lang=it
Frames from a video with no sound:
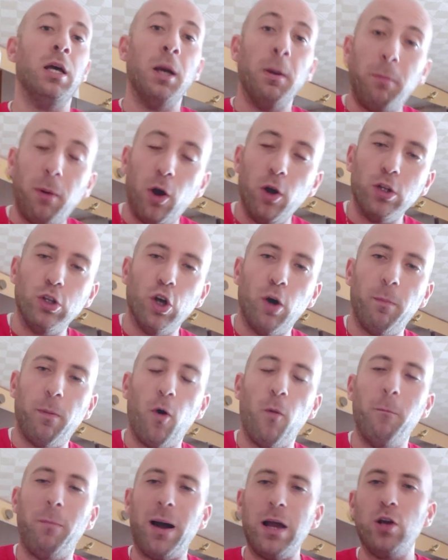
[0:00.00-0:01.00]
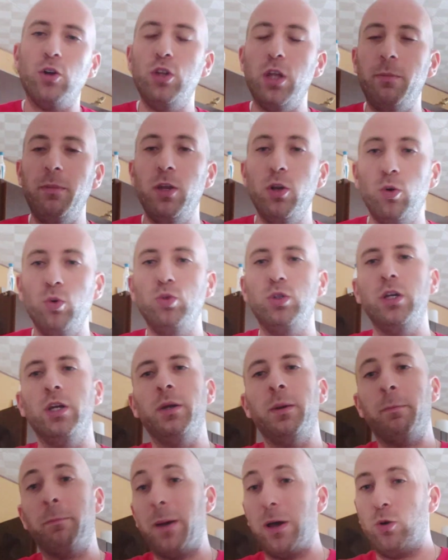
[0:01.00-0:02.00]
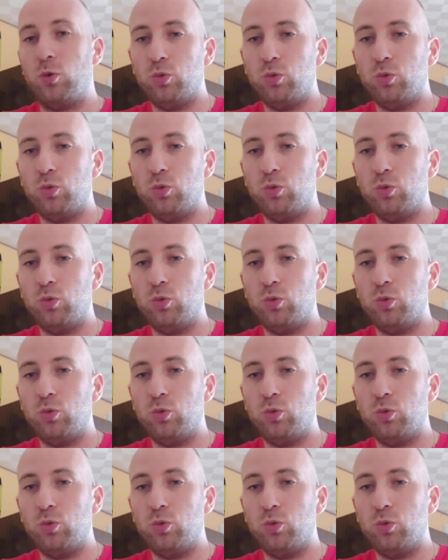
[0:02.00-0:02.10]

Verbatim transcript: poi dopo un paio di minuti per